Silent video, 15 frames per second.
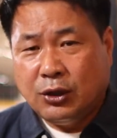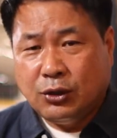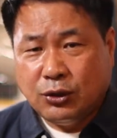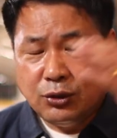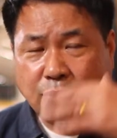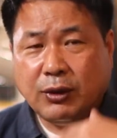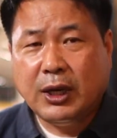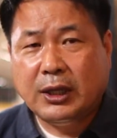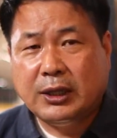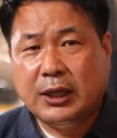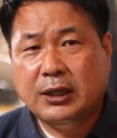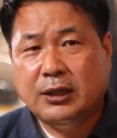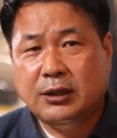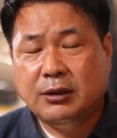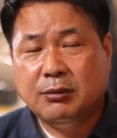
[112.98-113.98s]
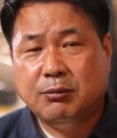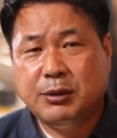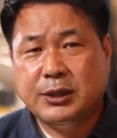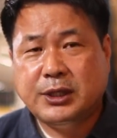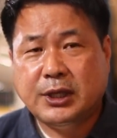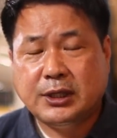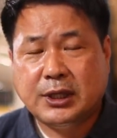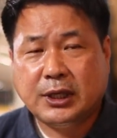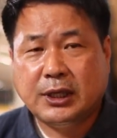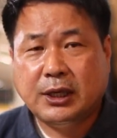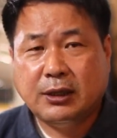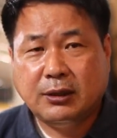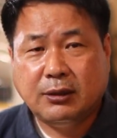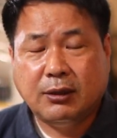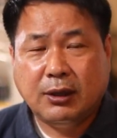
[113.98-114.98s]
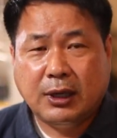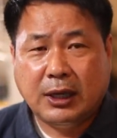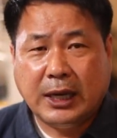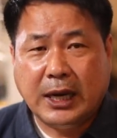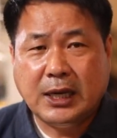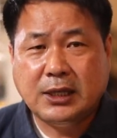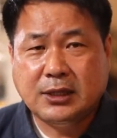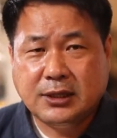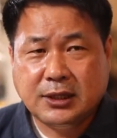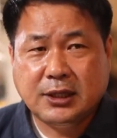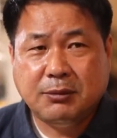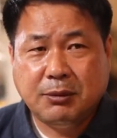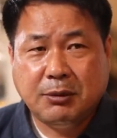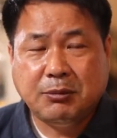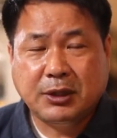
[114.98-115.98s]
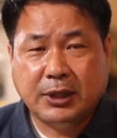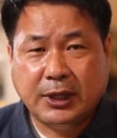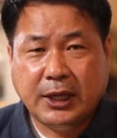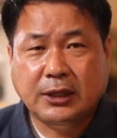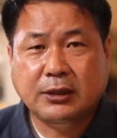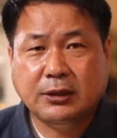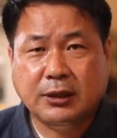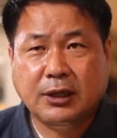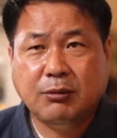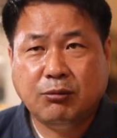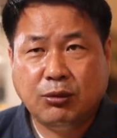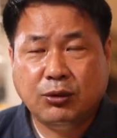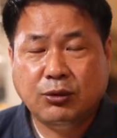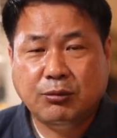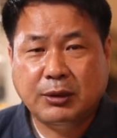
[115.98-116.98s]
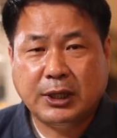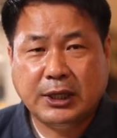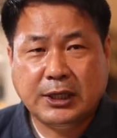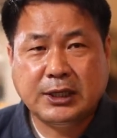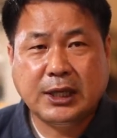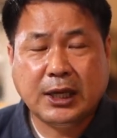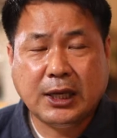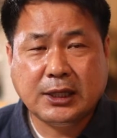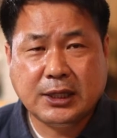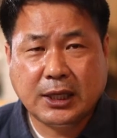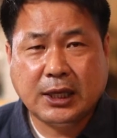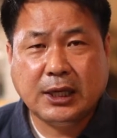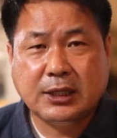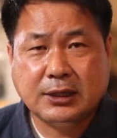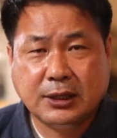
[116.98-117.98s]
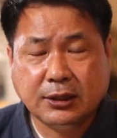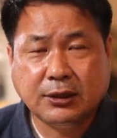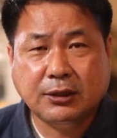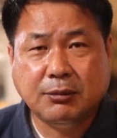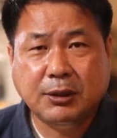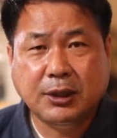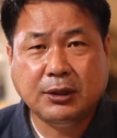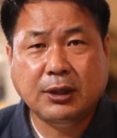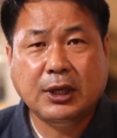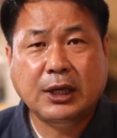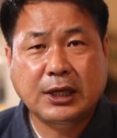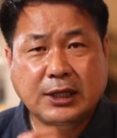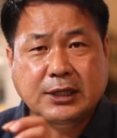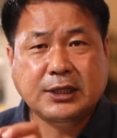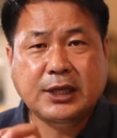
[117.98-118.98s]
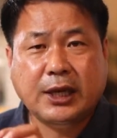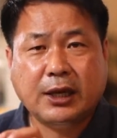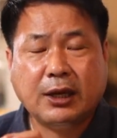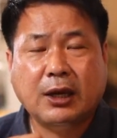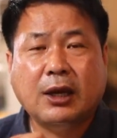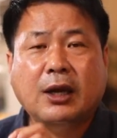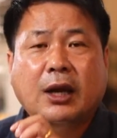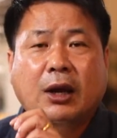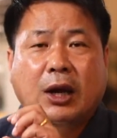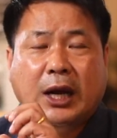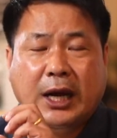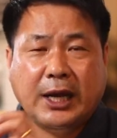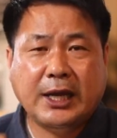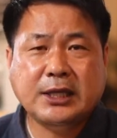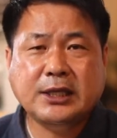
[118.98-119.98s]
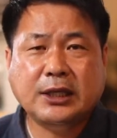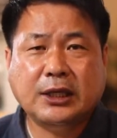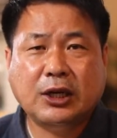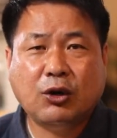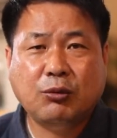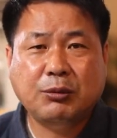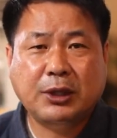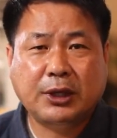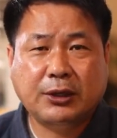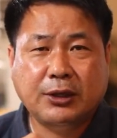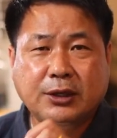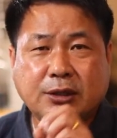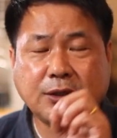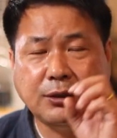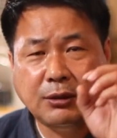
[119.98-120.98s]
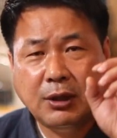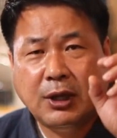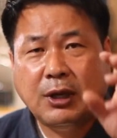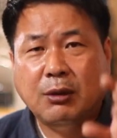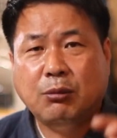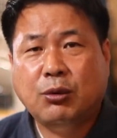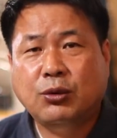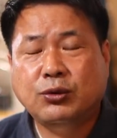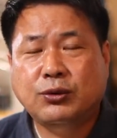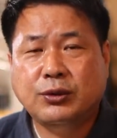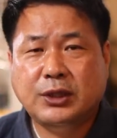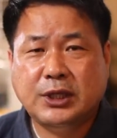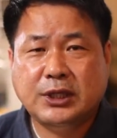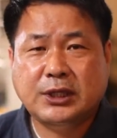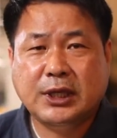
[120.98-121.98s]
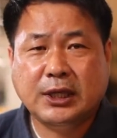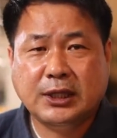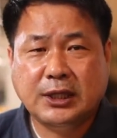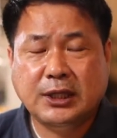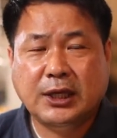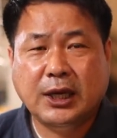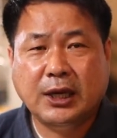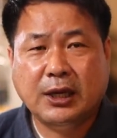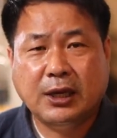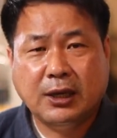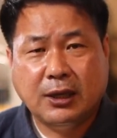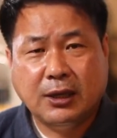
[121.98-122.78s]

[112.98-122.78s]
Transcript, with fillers: 떠돌아다니는 삐스의 색깔은 RGB입니다. 레드, 그린, 블루입니다. 이 세 색깔을 섞으면 흰색, 하얀색이 나옵니다. 그래서 모든 디지털 기계,